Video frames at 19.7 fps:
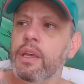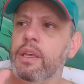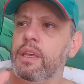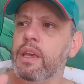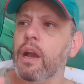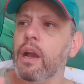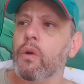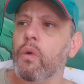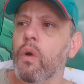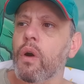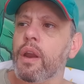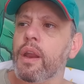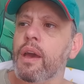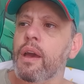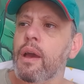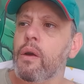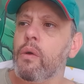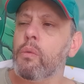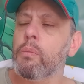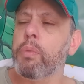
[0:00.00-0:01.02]
E agora
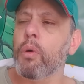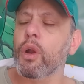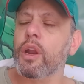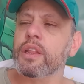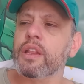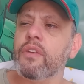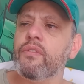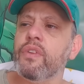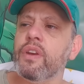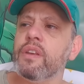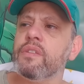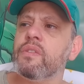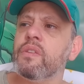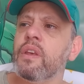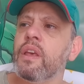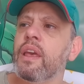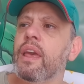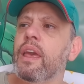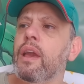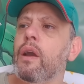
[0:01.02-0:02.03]
o bola da vez
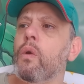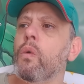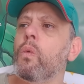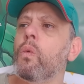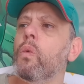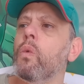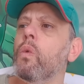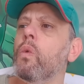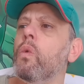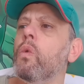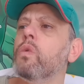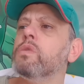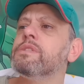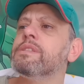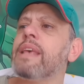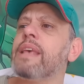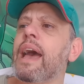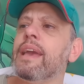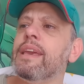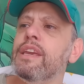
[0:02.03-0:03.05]
é o
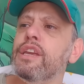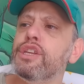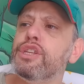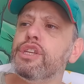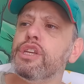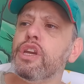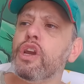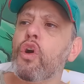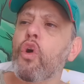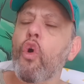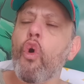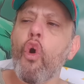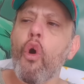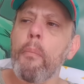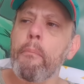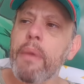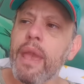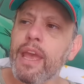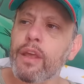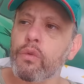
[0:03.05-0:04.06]
Zaid
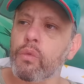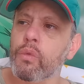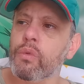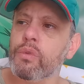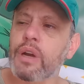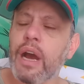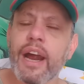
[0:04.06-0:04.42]
Romero,